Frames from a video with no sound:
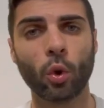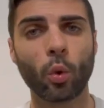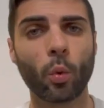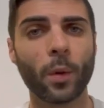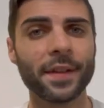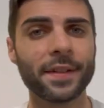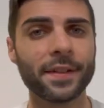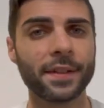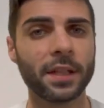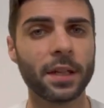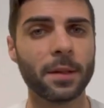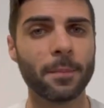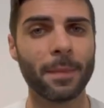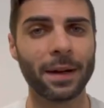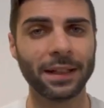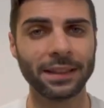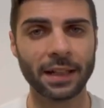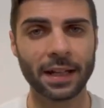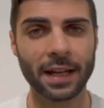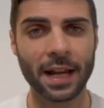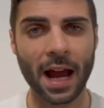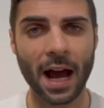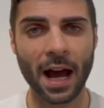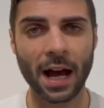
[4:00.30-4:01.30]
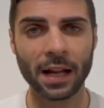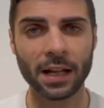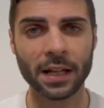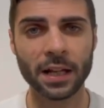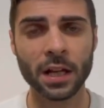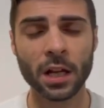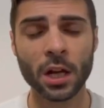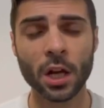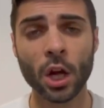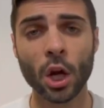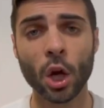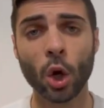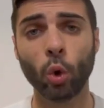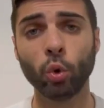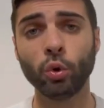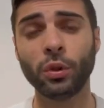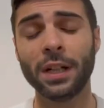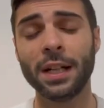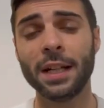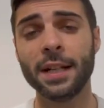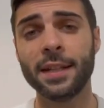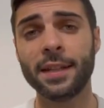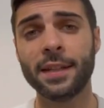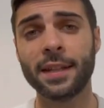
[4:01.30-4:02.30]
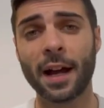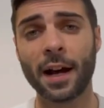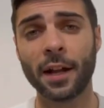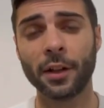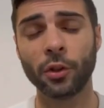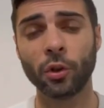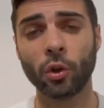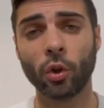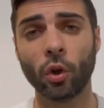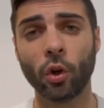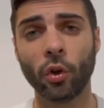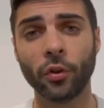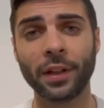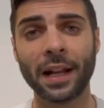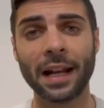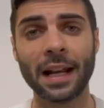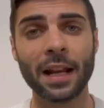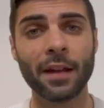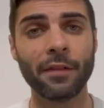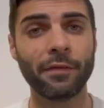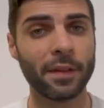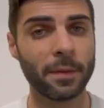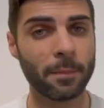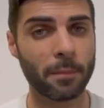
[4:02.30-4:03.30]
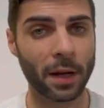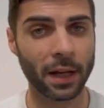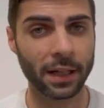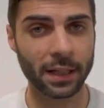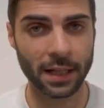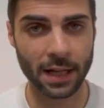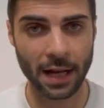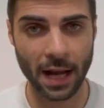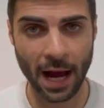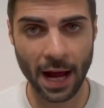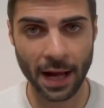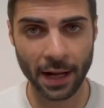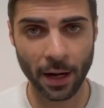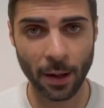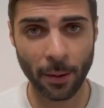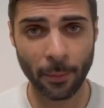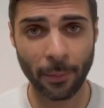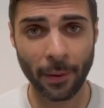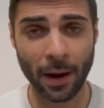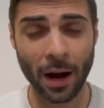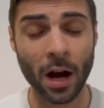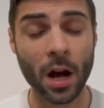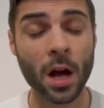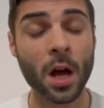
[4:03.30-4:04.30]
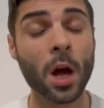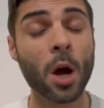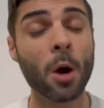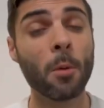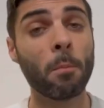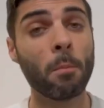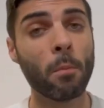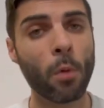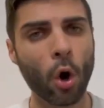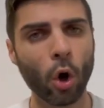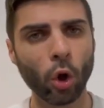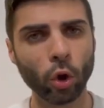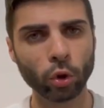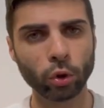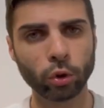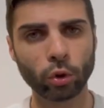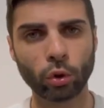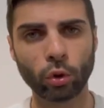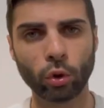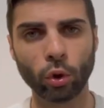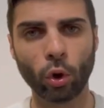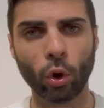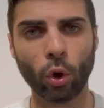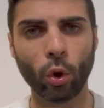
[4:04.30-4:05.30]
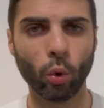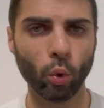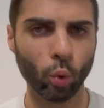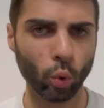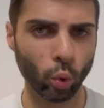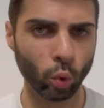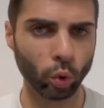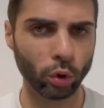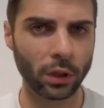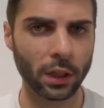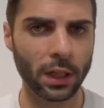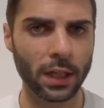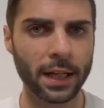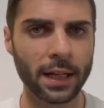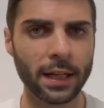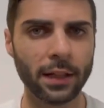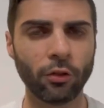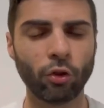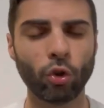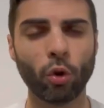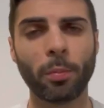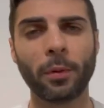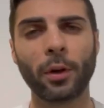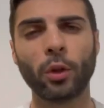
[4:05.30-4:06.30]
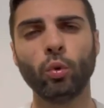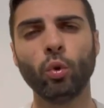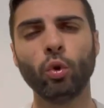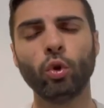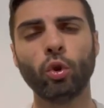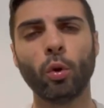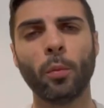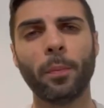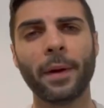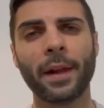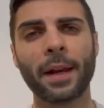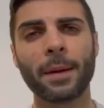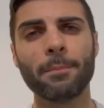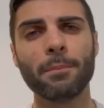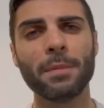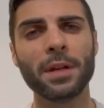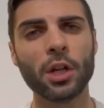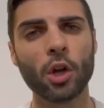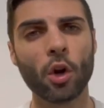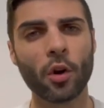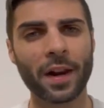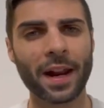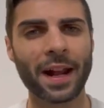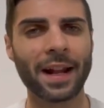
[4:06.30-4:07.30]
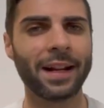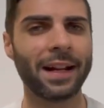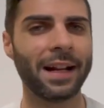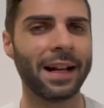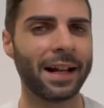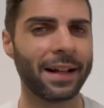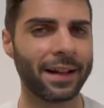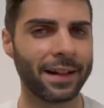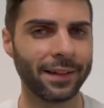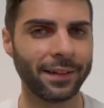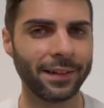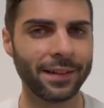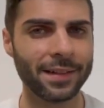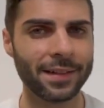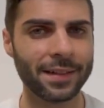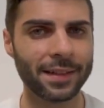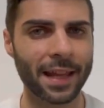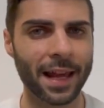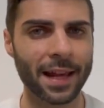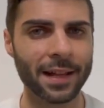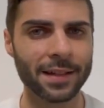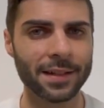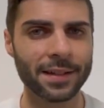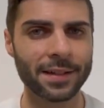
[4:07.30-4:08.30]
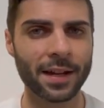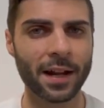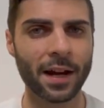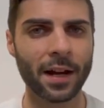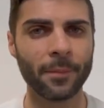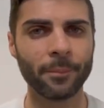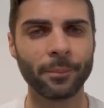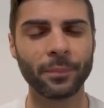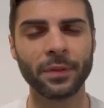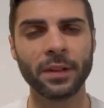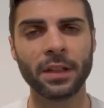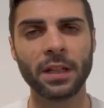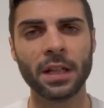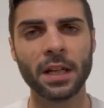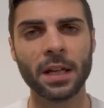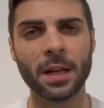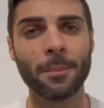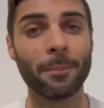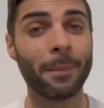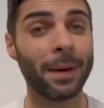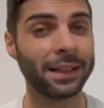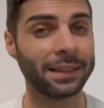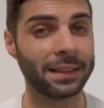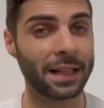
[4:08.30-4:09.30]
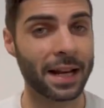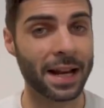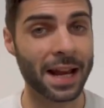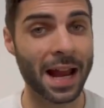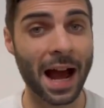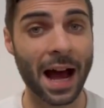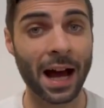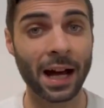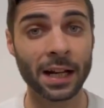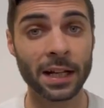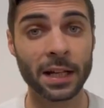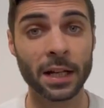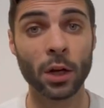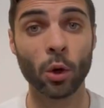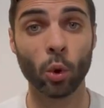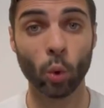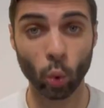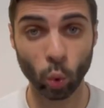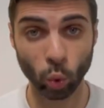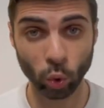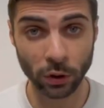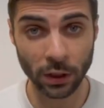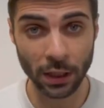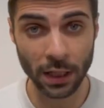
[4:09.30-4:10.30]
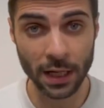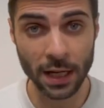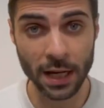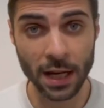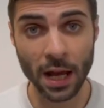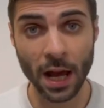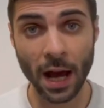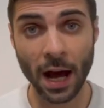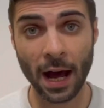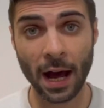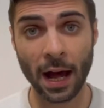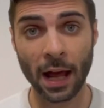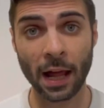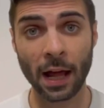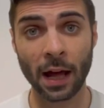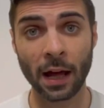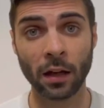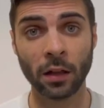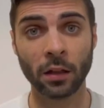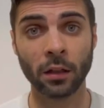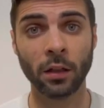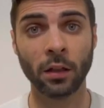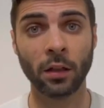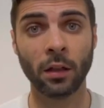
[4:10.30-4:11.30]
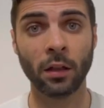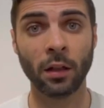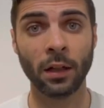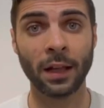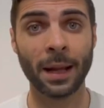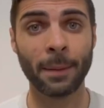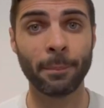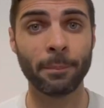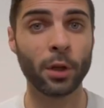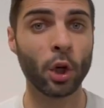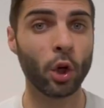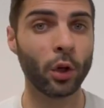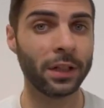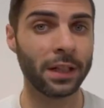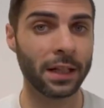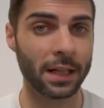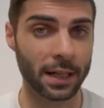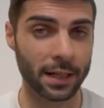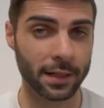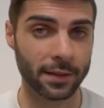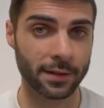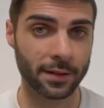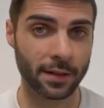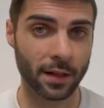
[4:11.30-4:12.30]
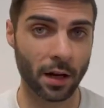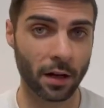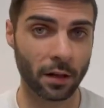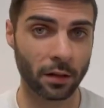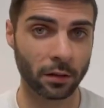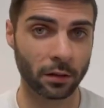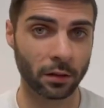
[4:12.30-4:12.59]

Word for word: questi materiali utilizzando delle fibre di canapa, molto utili soprattutto per migliorare la resistenza di materiali utili alla eh, bioedilizia